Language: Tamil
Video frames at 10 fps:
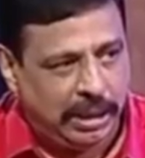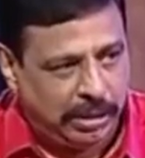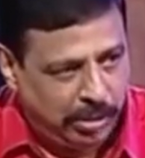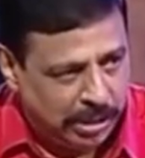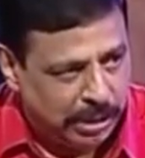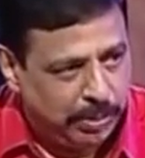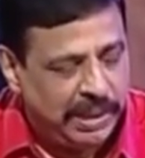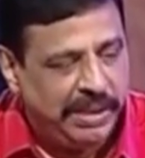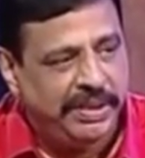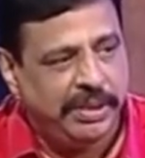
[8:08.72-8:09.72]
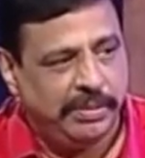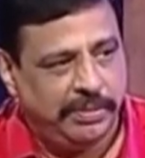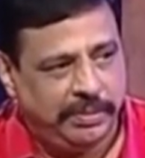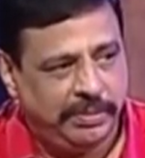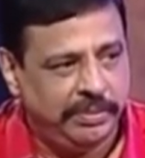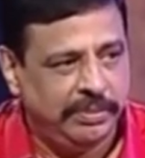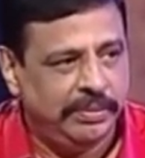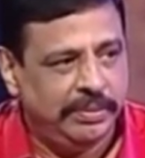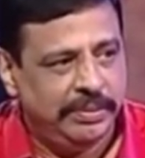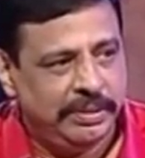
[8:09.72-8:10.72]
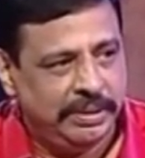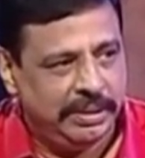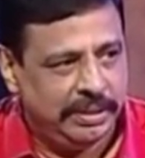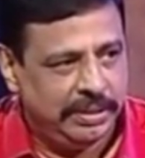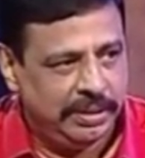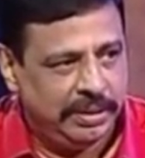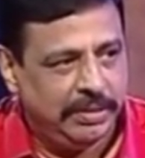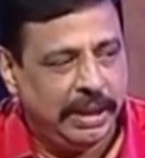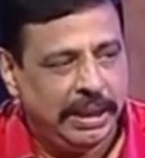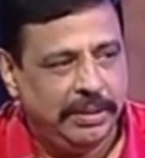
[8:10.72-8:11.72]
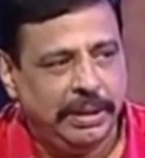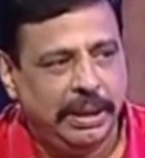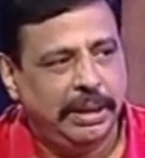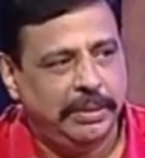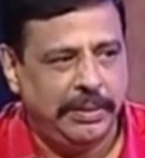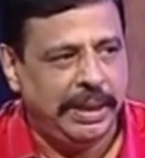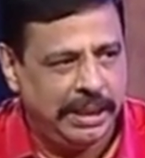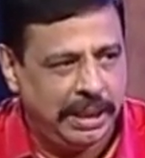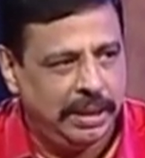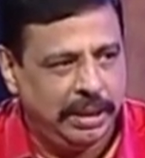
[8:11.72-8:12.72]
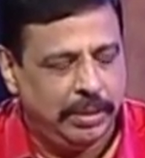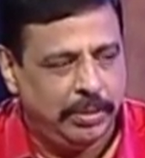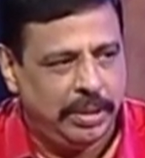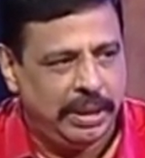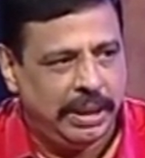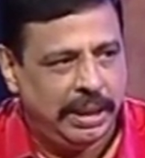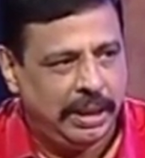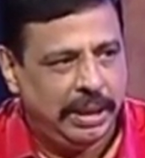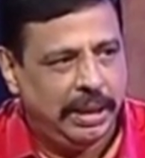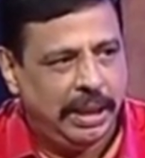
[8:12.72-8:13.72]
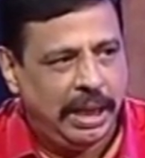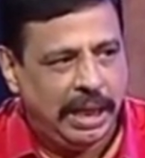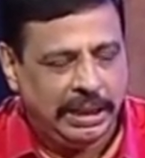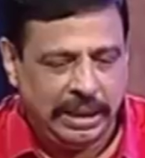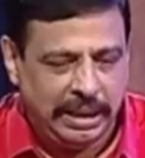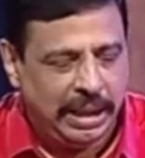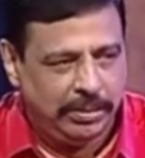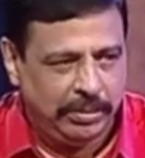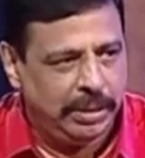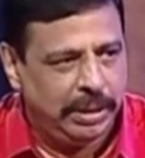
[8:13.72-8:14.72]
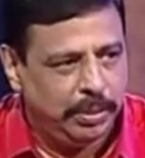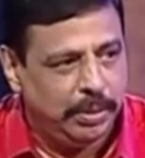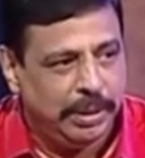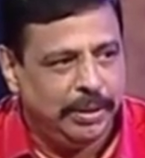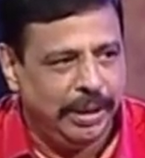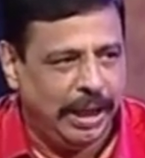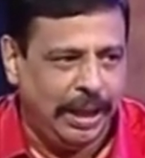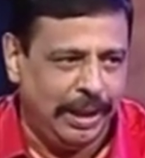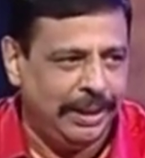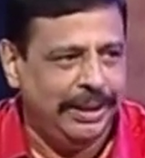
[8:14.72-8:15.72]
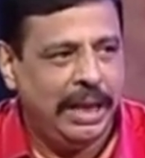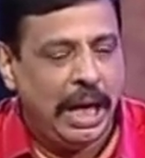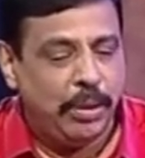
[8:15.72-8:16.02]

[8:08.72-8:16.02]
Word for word: அதில் ஒரு சின்ன சப்டிவிஷன் இப்போ நீங்கள் வந்து இப்போ ஐயர் நீங்கள் எடுத்துக்கிட்டிங்கன்னா அதுலேயும் வந்து ஒரு ரெண்டு மூணு சப்டிவிஷன்ஸ் இருக்கும் அதில் அவங்க நம்ம